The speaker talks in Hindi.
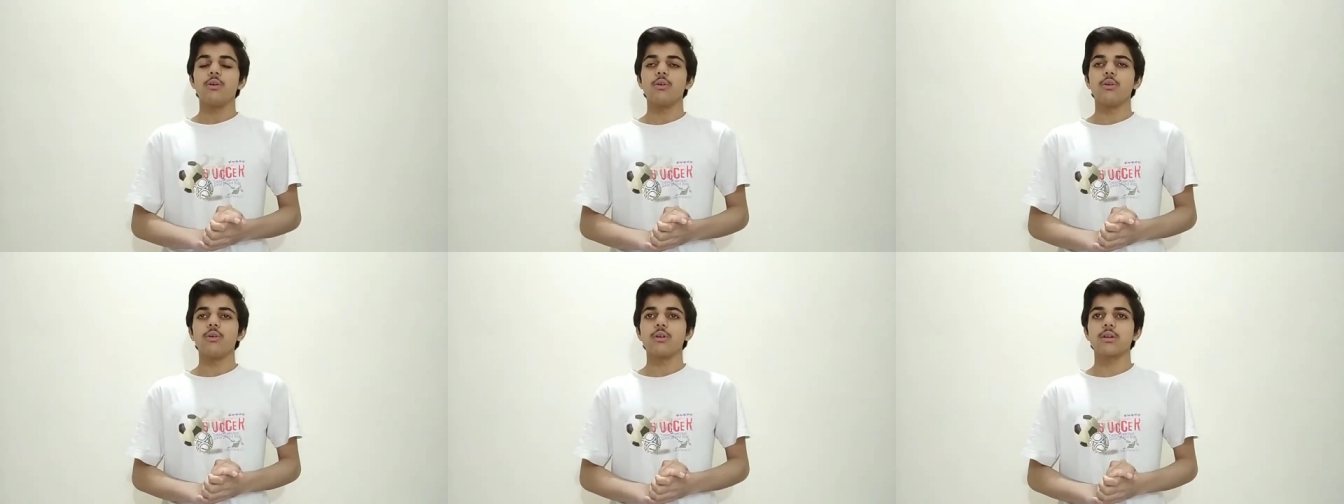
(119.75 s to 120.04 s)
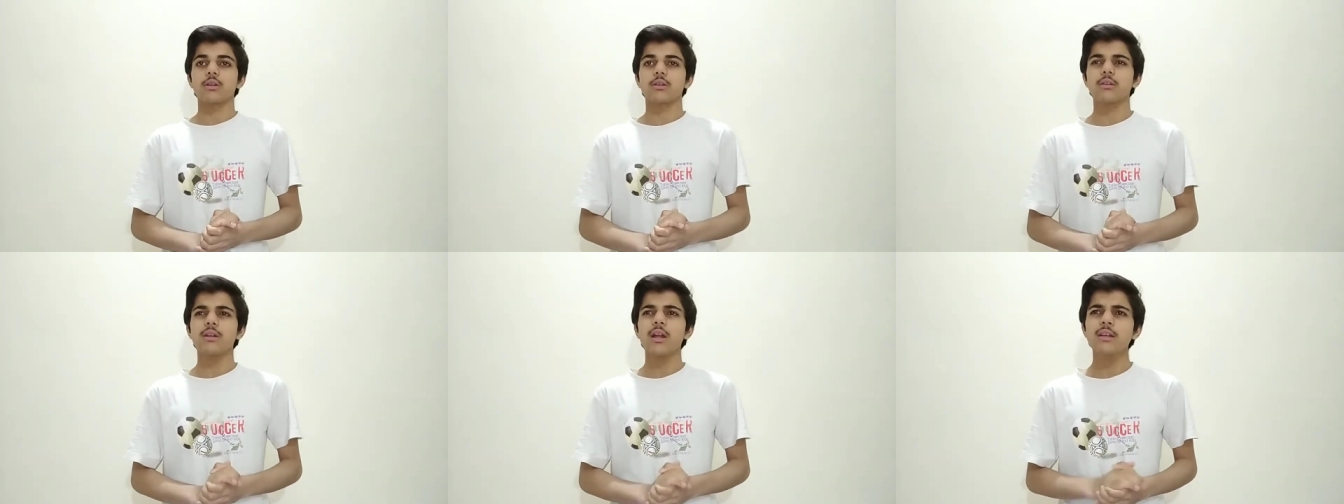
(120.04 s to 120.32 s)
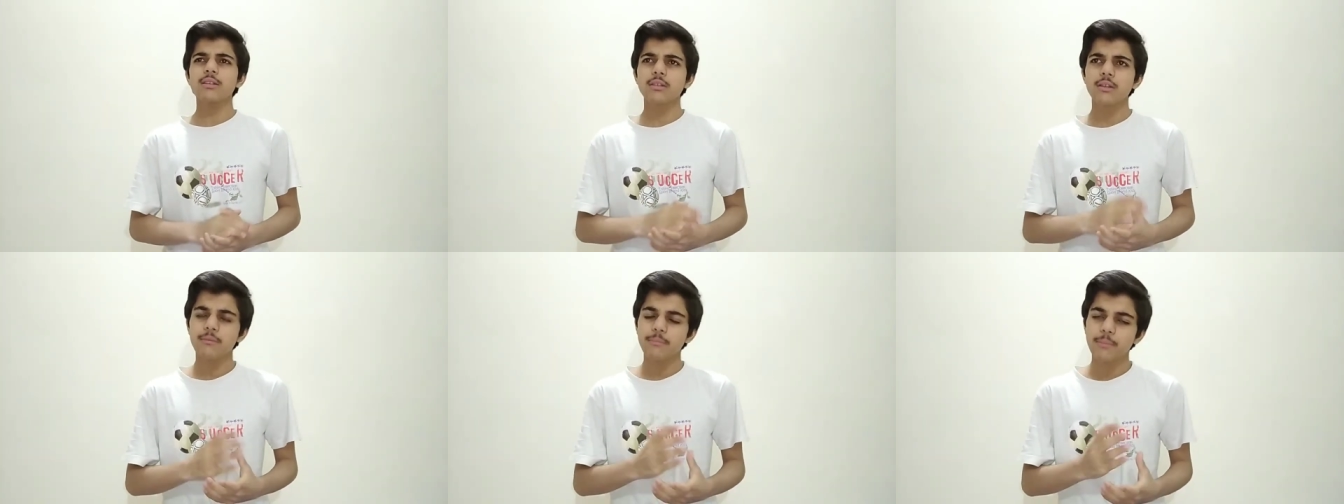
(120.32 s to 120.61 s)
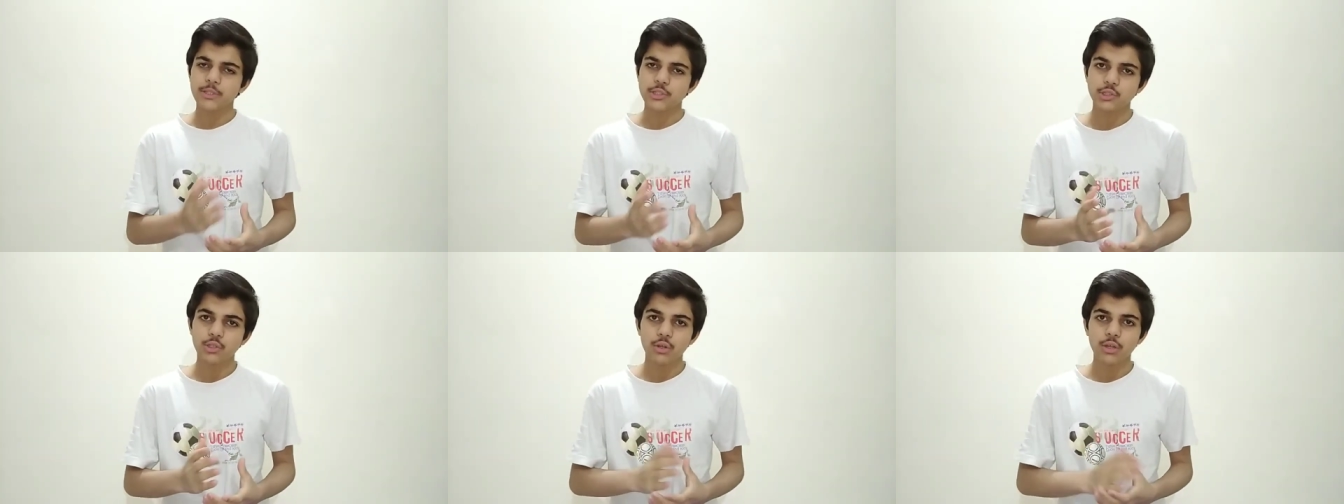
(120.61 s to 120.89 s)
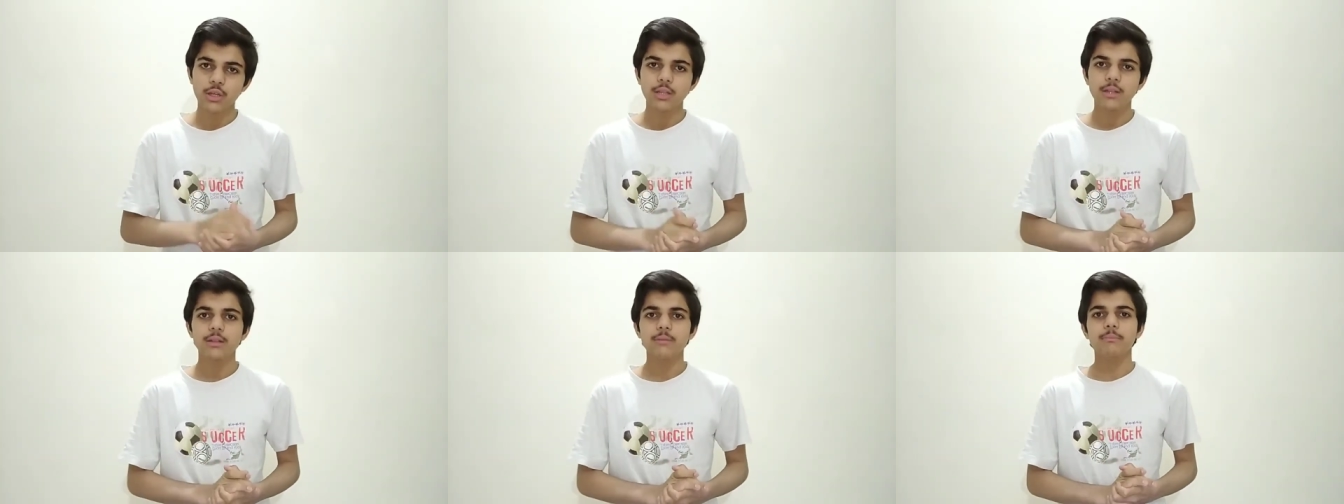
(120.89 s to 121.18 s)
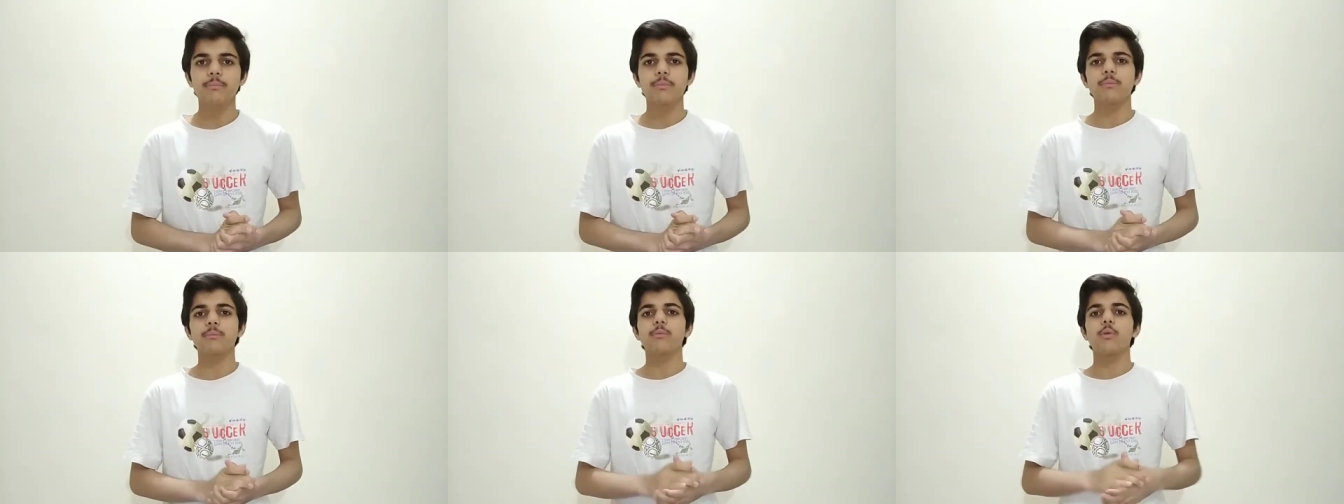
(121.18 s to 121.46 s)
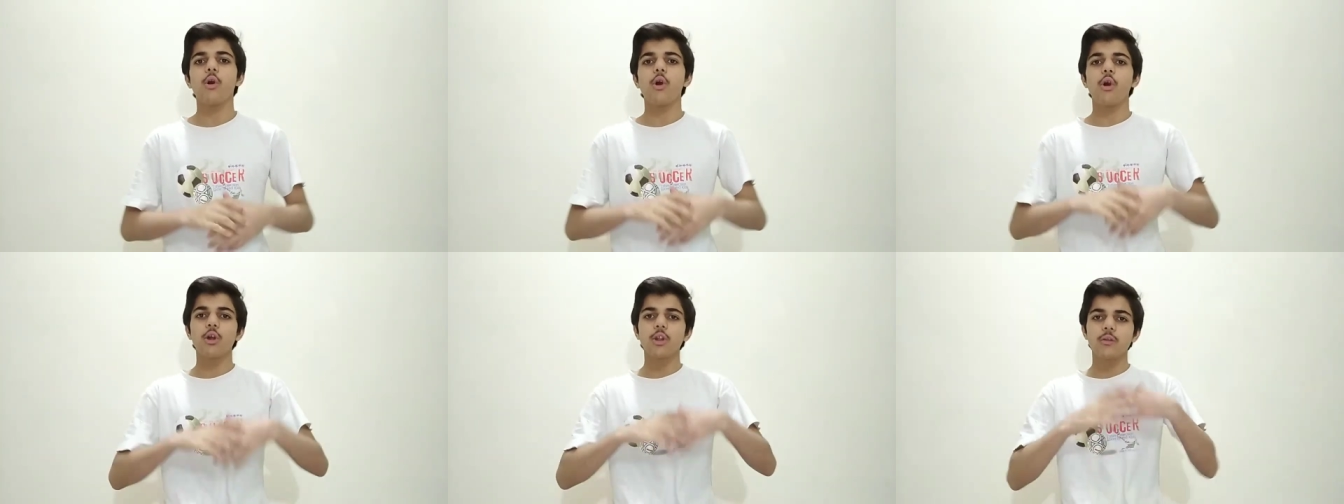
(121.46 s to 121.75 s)
और ना सिर्फ बच्चों के
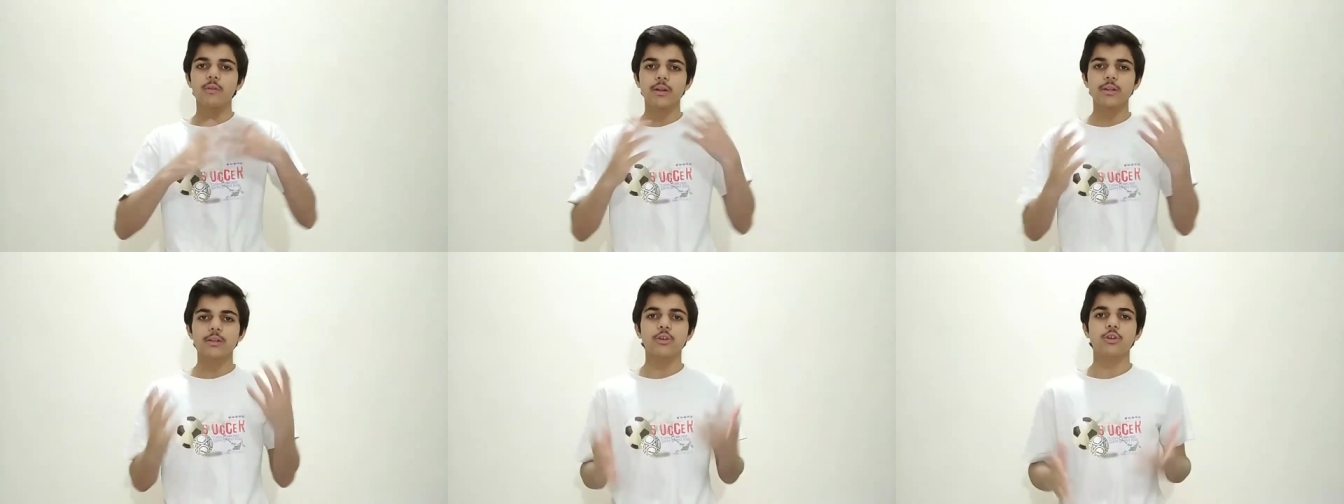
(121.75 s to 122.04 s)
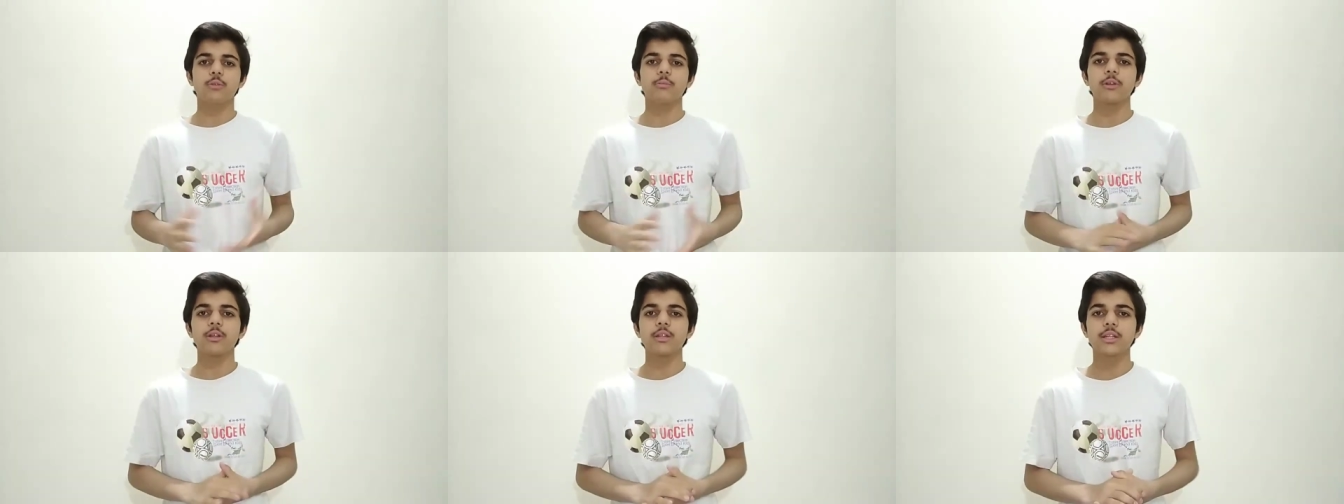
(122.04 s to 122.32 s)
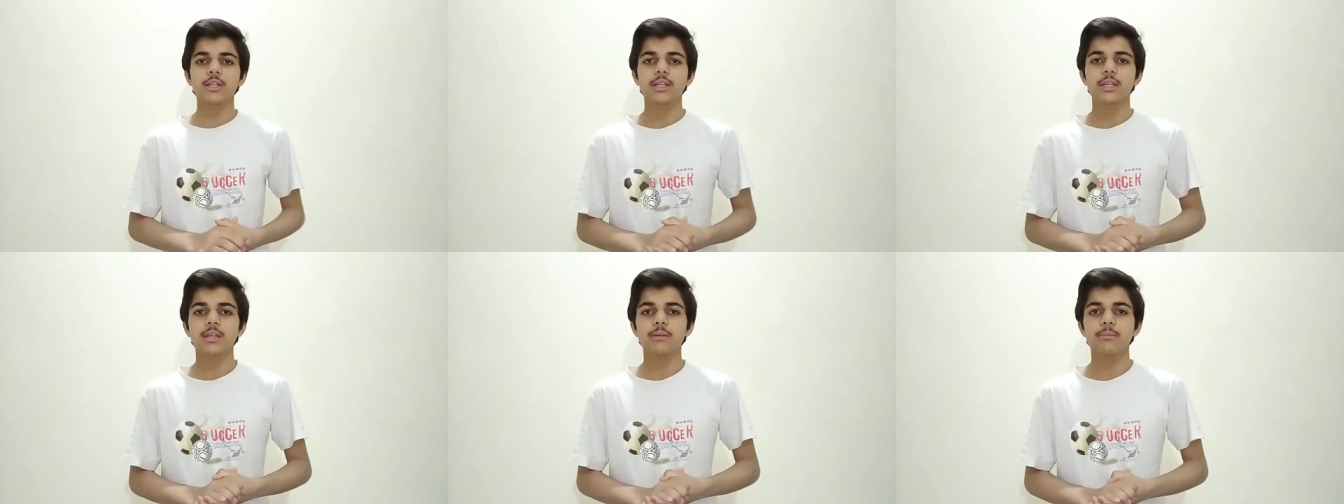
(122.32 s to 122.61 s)
ऑल ओवर द कम्युनिटी